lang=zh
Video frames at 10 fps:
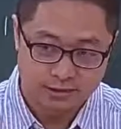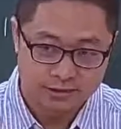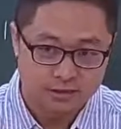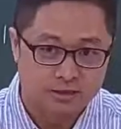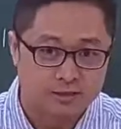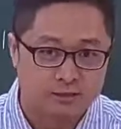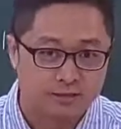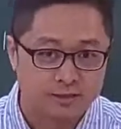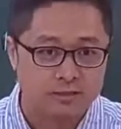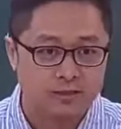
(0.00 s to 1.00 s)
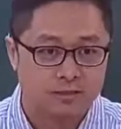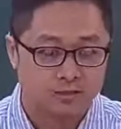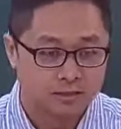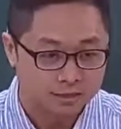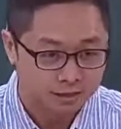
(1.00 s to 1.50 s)
是三十二，对不对？
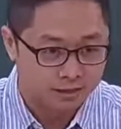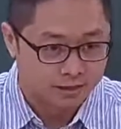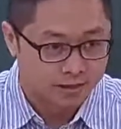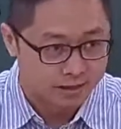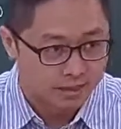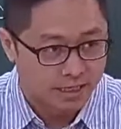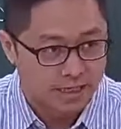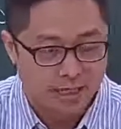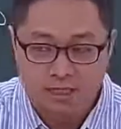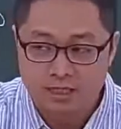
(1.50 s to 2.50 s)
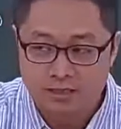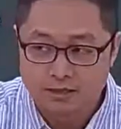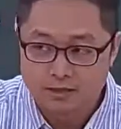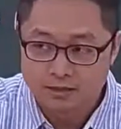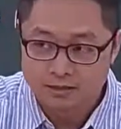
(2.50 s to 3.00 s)
三十二再加
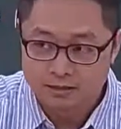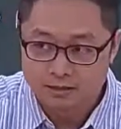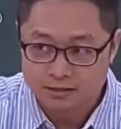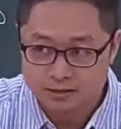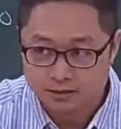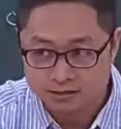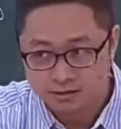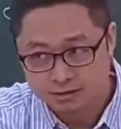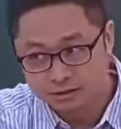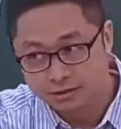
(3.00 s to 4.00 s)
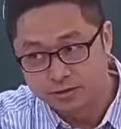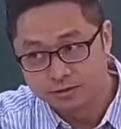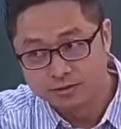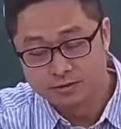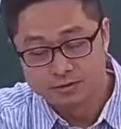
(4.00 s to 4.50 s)
十十
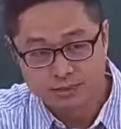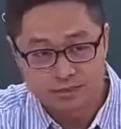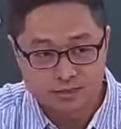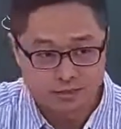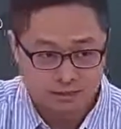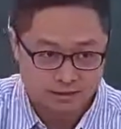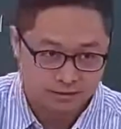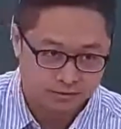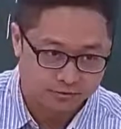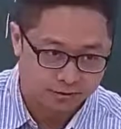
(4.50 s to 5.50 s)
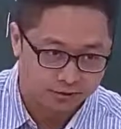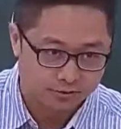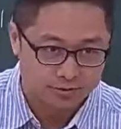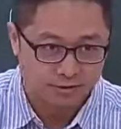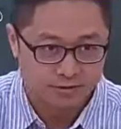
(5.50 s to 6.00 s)
六，三十二加十六呢？
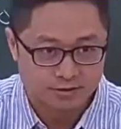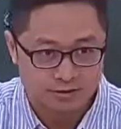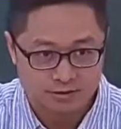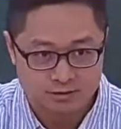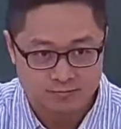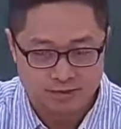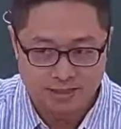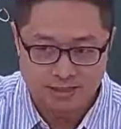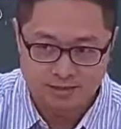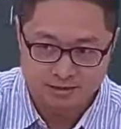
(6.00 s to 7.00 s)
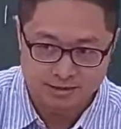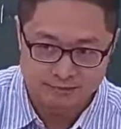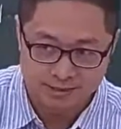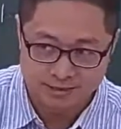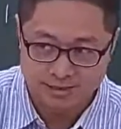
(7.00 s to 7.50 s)
多少？四十八，四
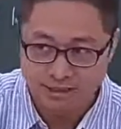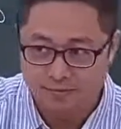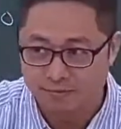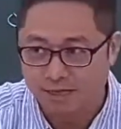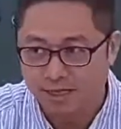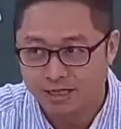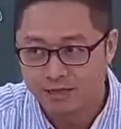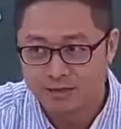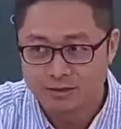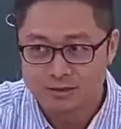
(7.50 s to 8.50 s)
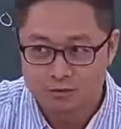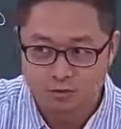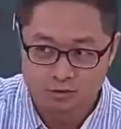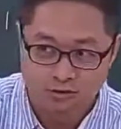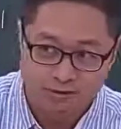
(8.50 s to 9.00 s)
十八再加八
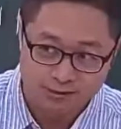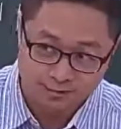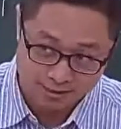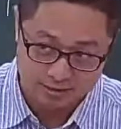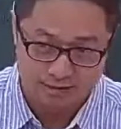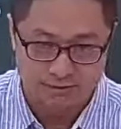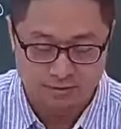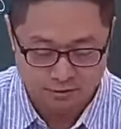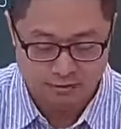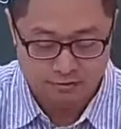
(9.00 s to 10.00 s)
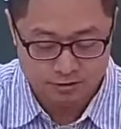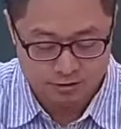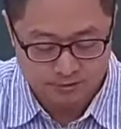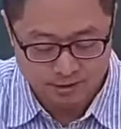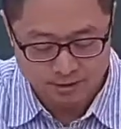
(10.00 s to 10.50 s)
五十六，再加四就是六
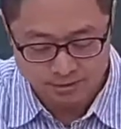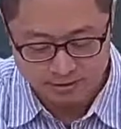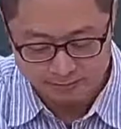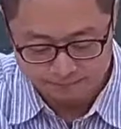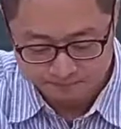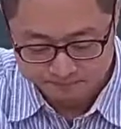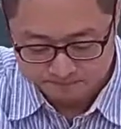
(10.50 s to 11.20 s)
十嘛，啊？